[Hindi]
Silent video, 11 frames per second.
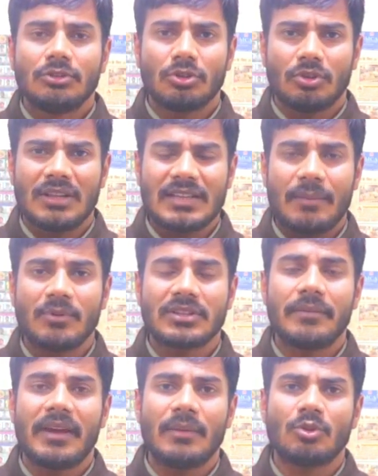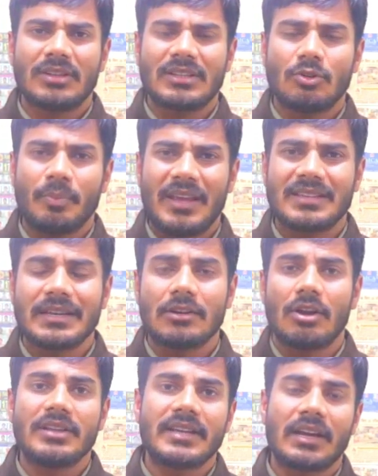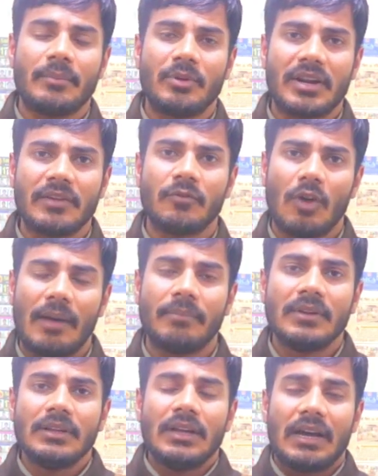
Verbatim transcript: तो थोड़ा सा आप इसके बारे में थोड़ा सा जो बेसिक नॉलेज है कंप्यूटर की वो आप